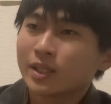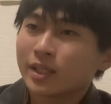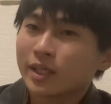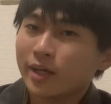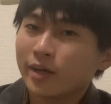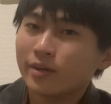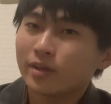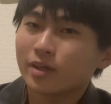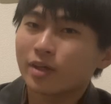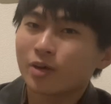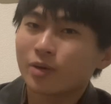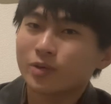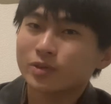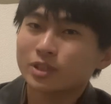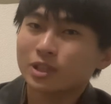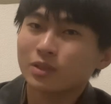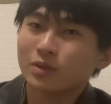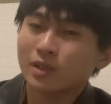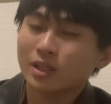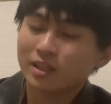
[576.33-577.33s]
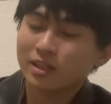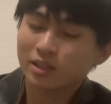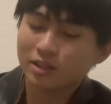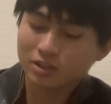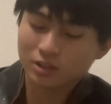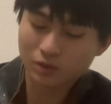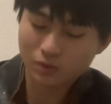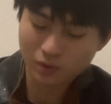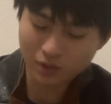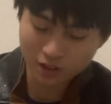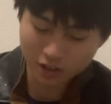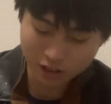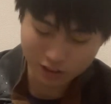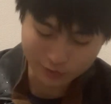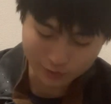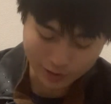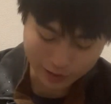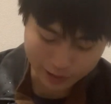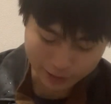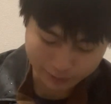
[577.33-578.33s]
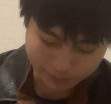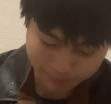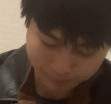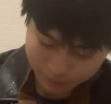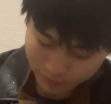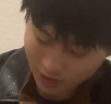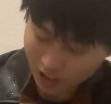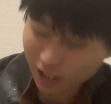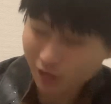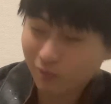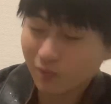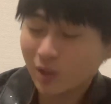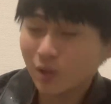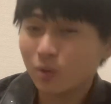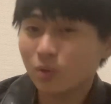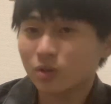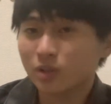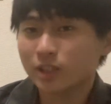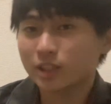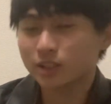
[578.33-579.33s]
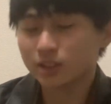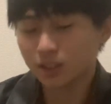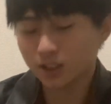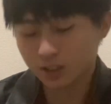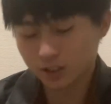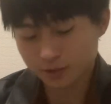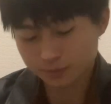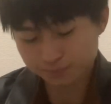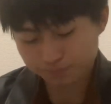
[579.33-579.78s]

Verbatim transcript: 変に虚勢を張って強がってもね、あんまいいことないですから。